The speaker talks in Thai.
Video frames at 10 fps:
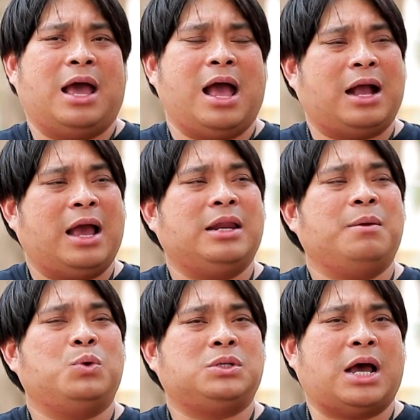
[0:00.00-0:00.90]
หากใคร
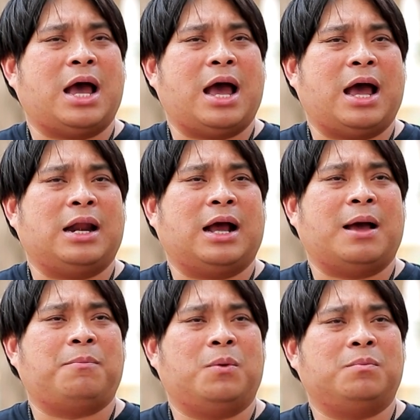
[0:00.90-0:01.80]
ได้บูชานะ
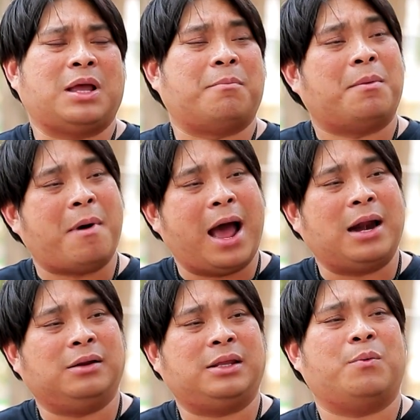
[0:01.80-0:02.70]
ครับผมธรรมบา
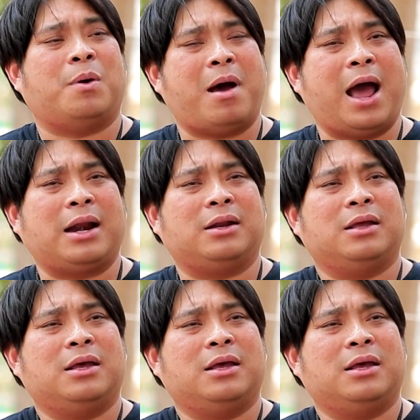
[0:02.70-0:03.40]
ลหรือเทวบาล